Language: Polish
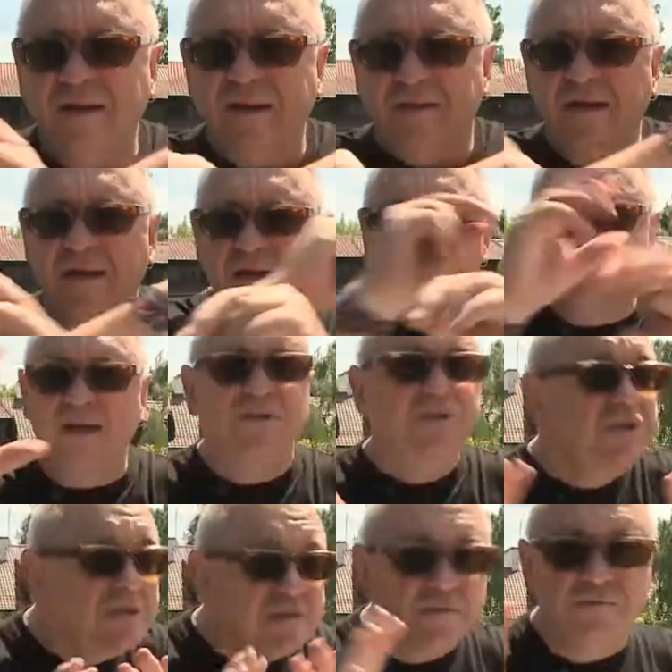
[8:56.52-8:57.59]
gada, gada,
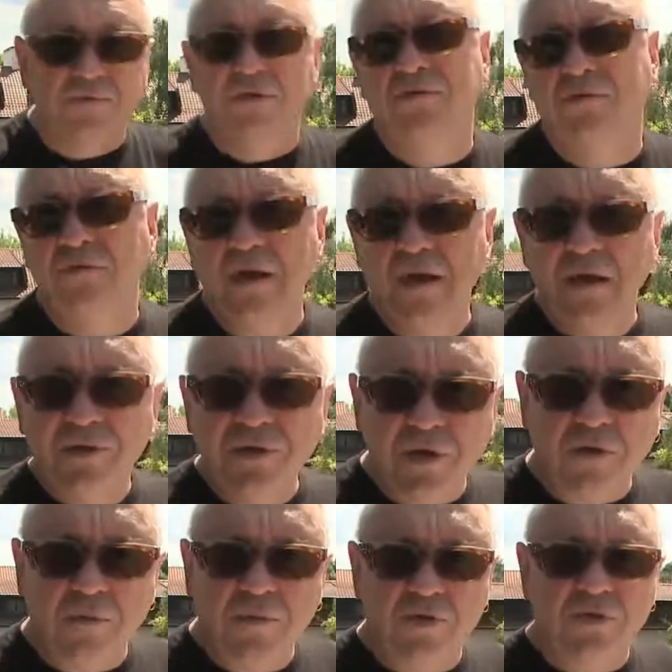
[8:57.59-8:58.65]
nic w życiu nie
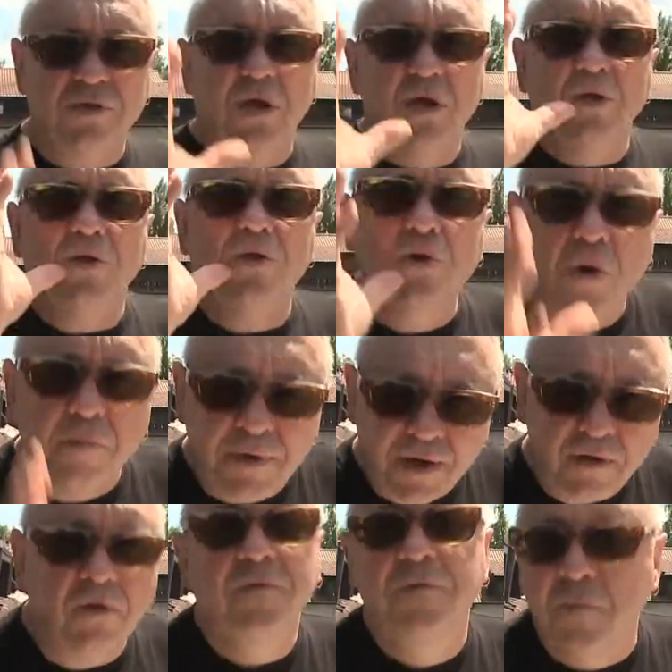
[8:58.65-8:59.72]
robiąc
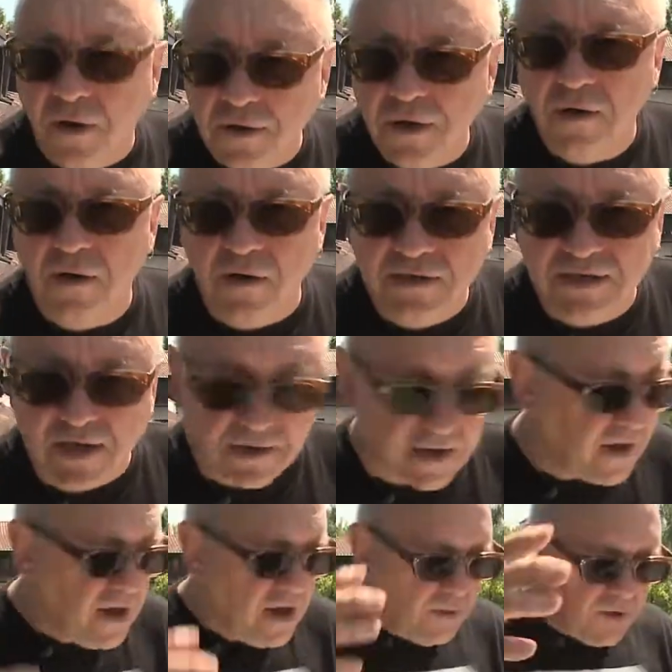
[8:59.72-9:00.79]
dobrego w mojej ocenie.
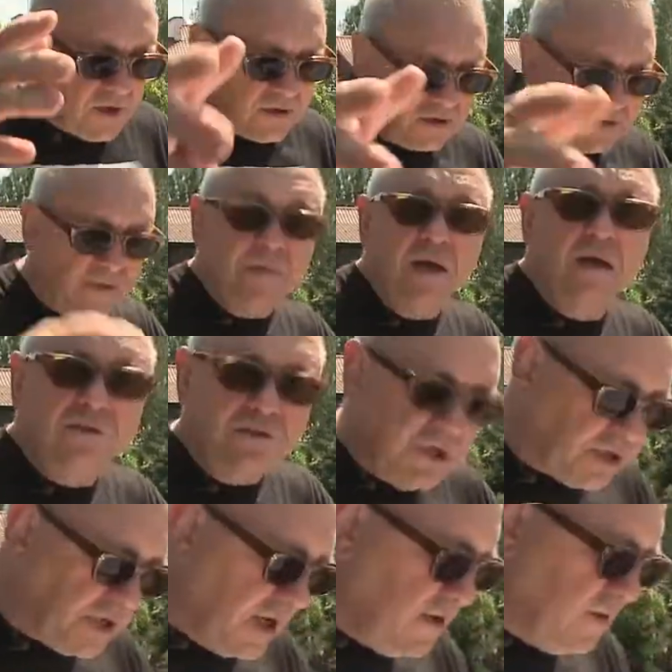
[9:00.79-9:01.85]
Moi drodzy,
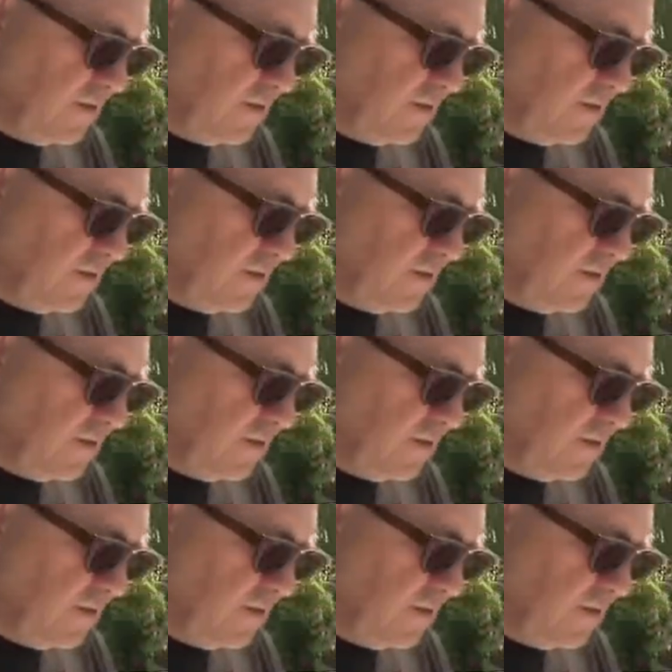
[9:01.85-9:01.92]
dzisiaj